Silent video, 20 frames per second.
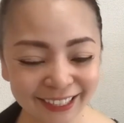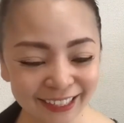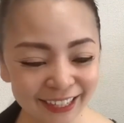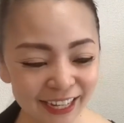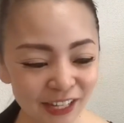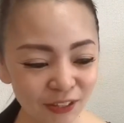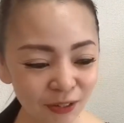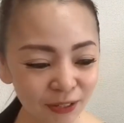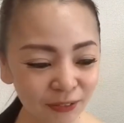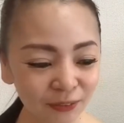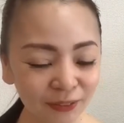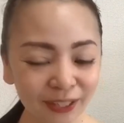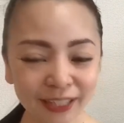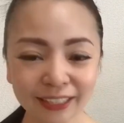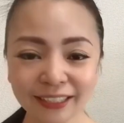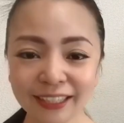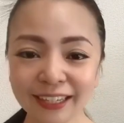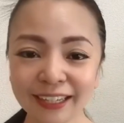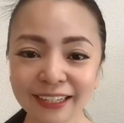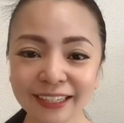あとあの家
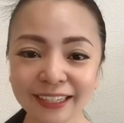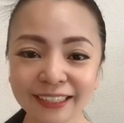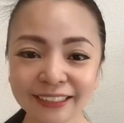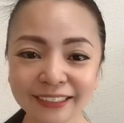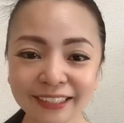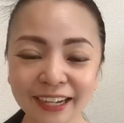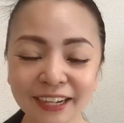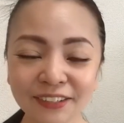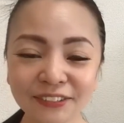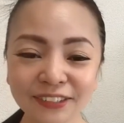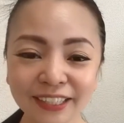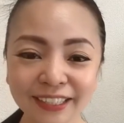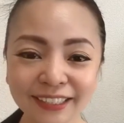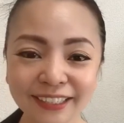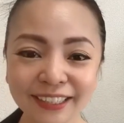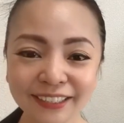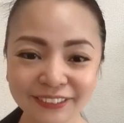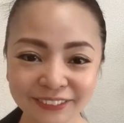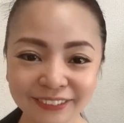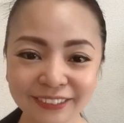庭感にあふれ
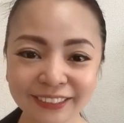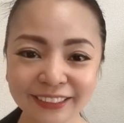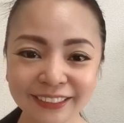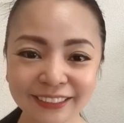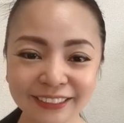てる